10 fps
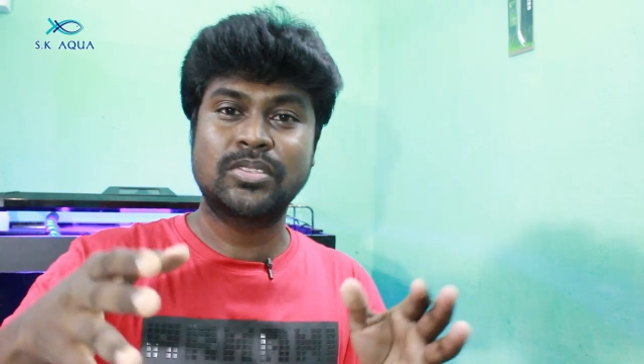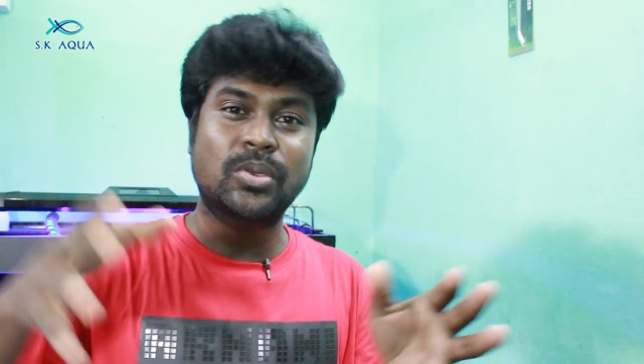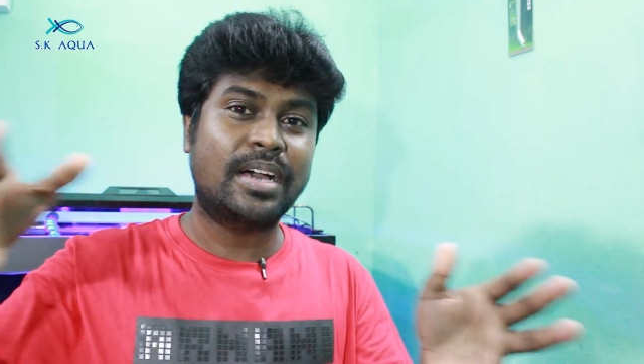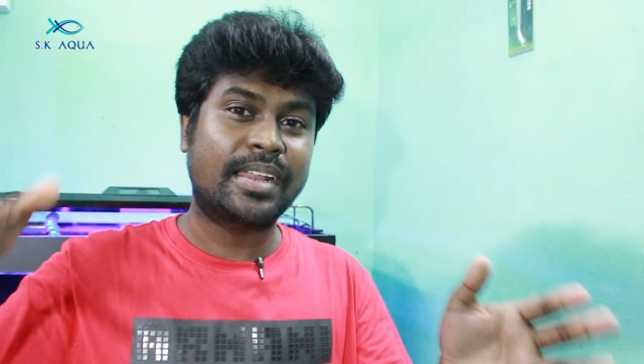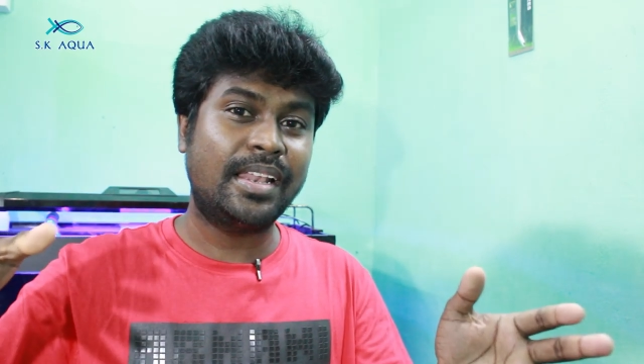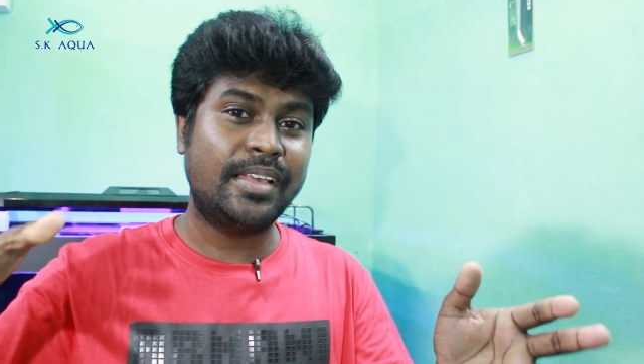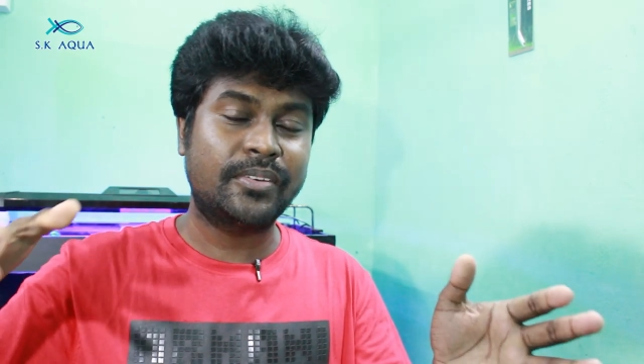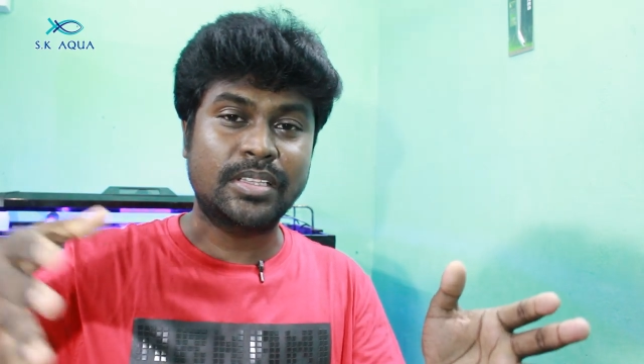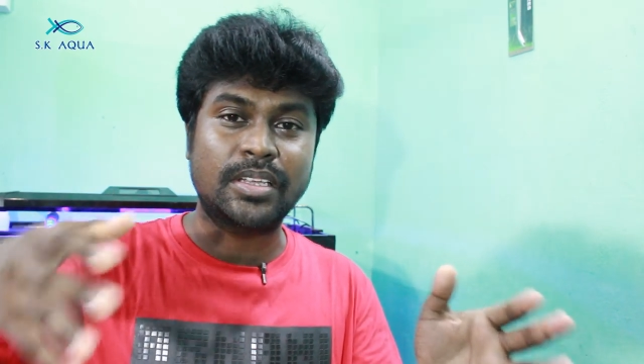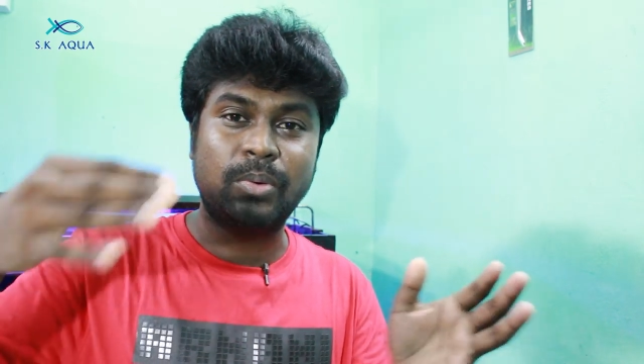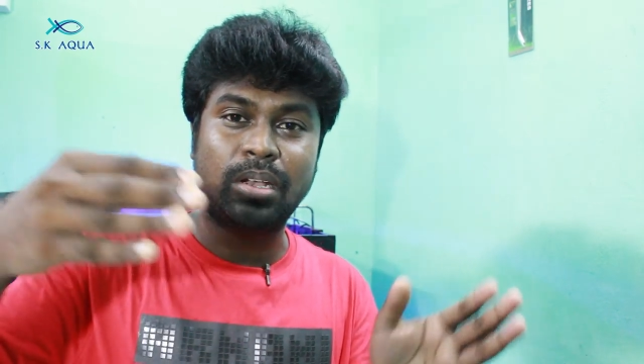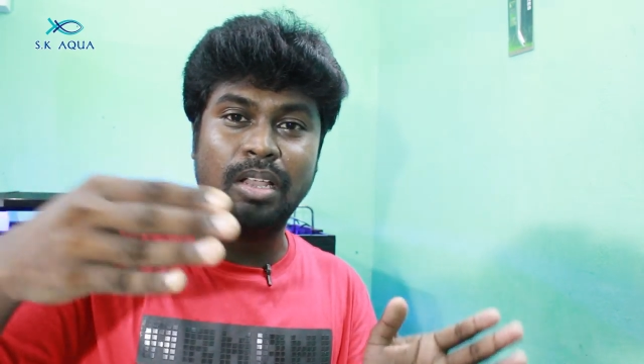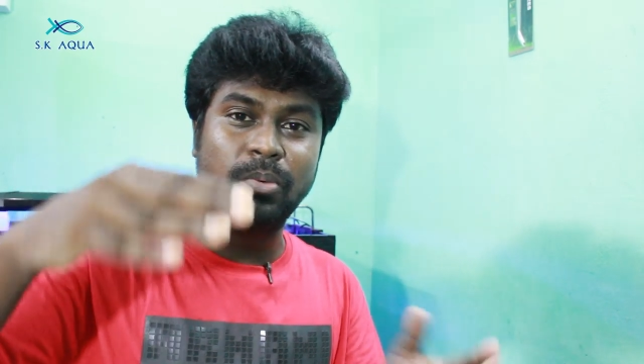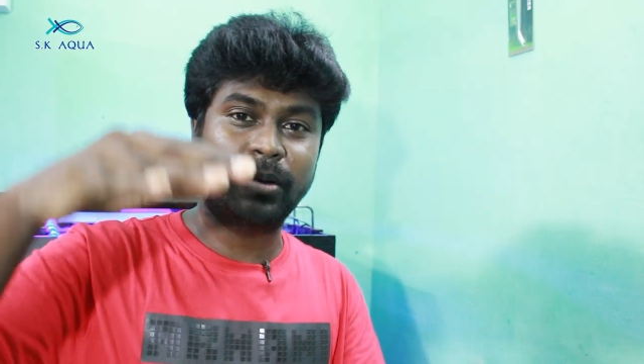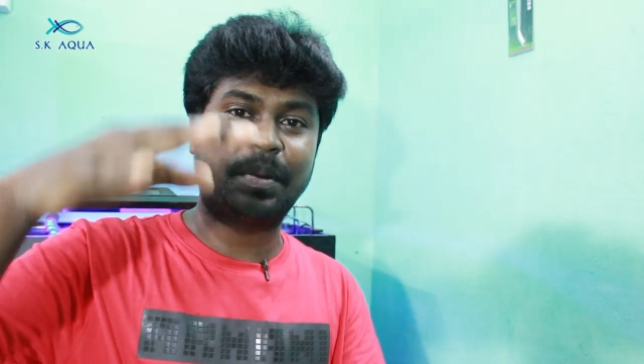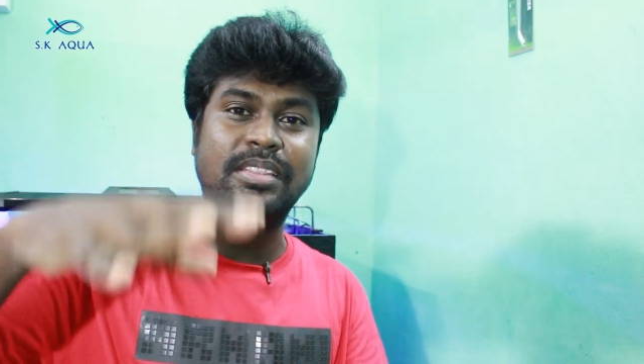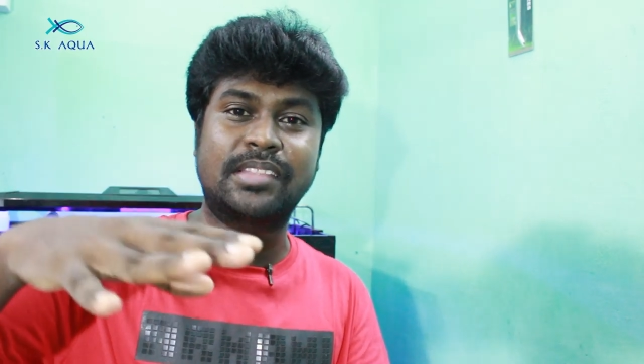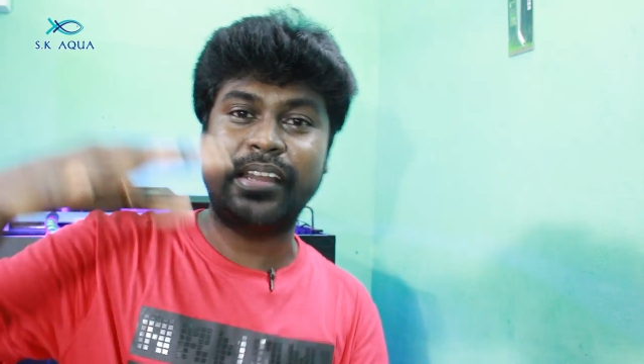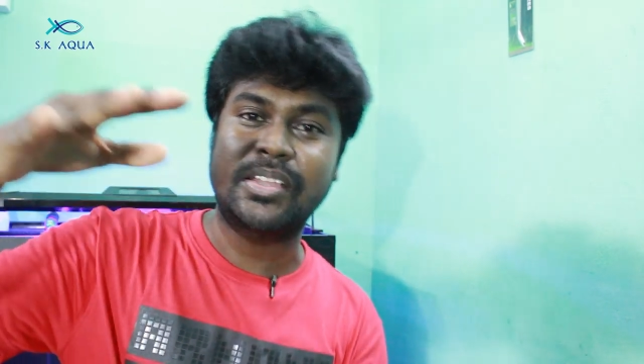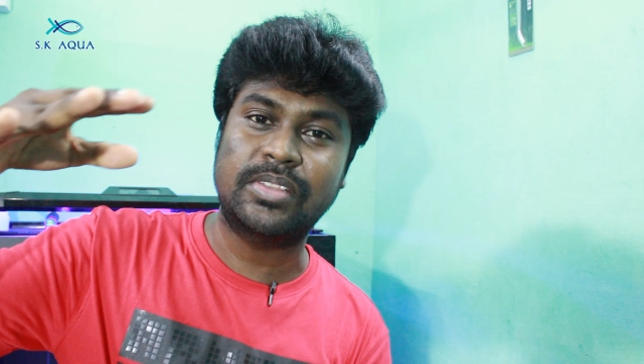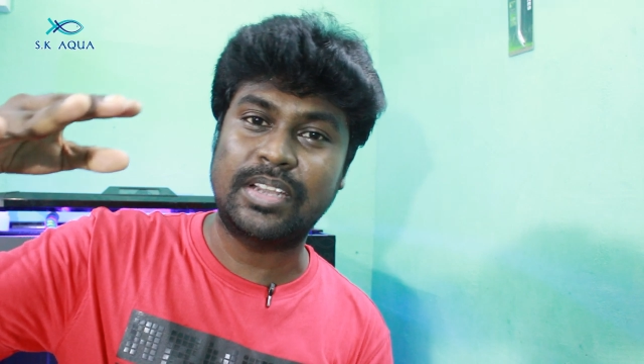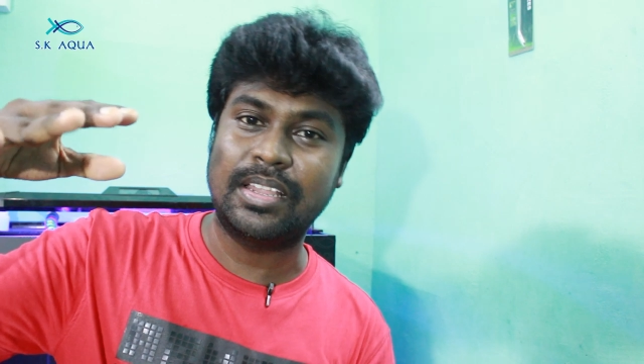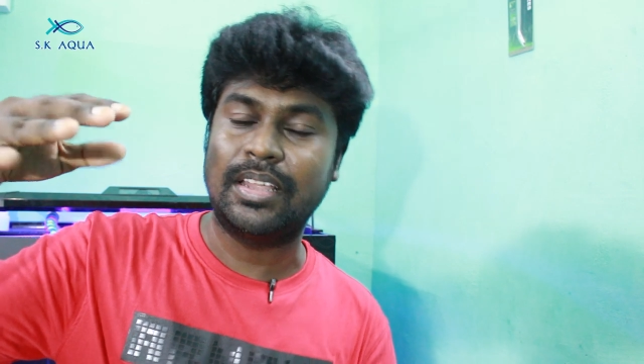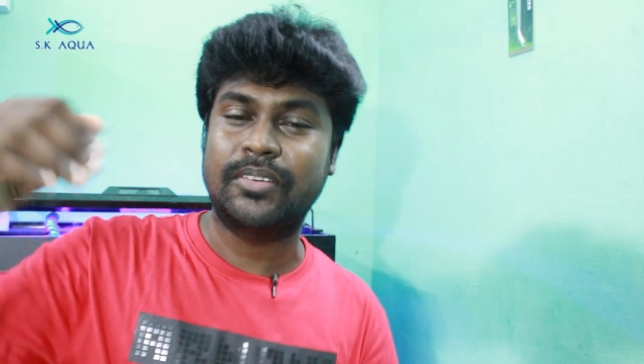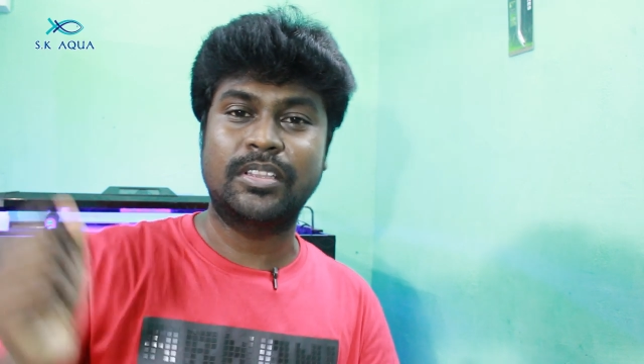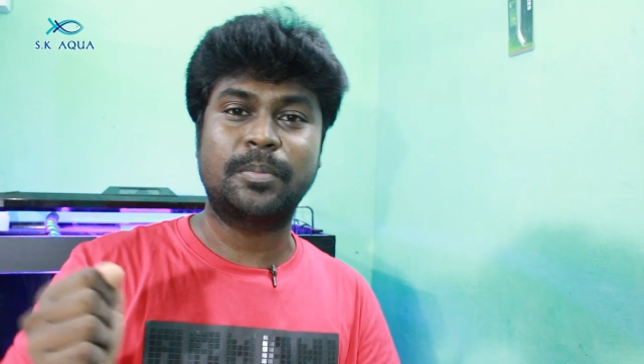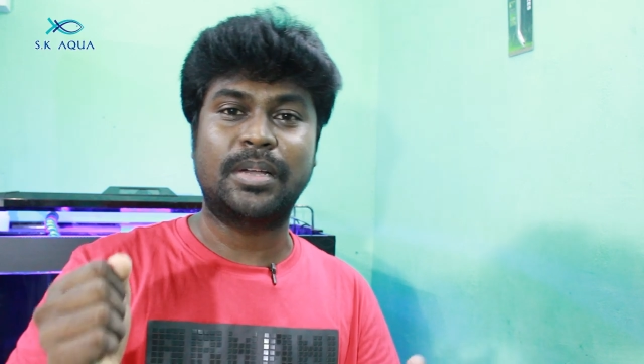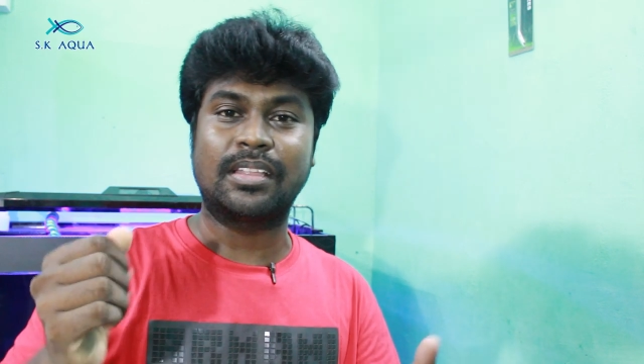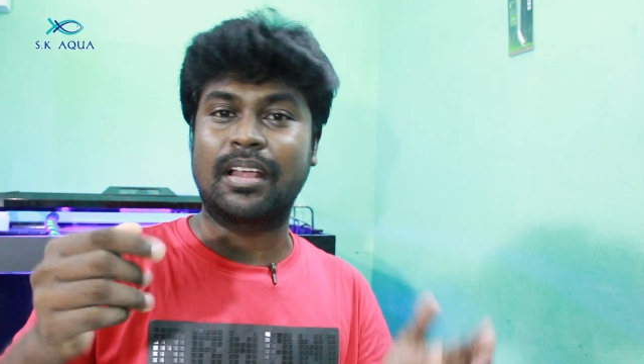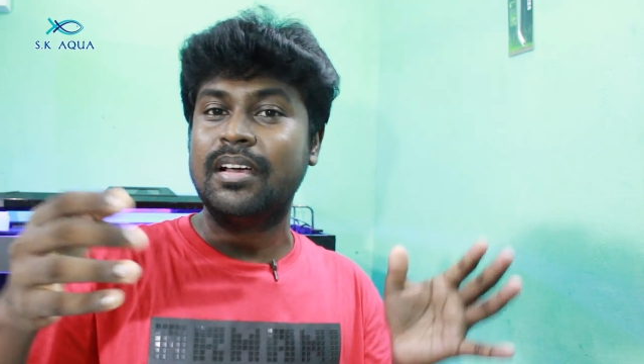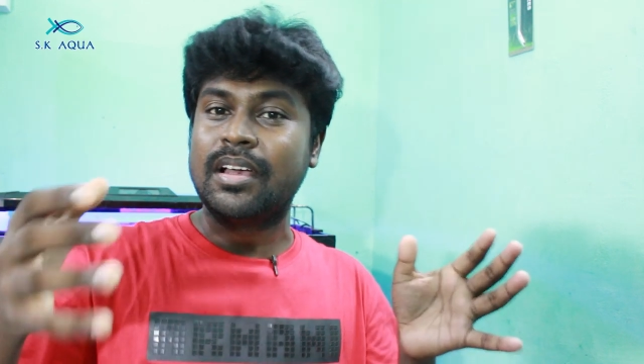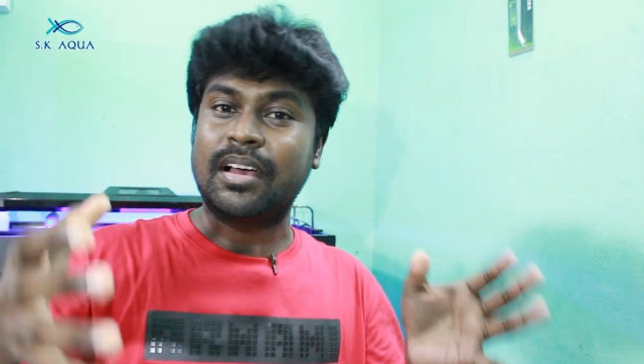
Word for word: ஸோ கரையிலேயே வந்து ஓரளவுக்கு ஒரு பத்து அடி இருபது அடியிலேயே வந்து பார்த்தீங்கன்னா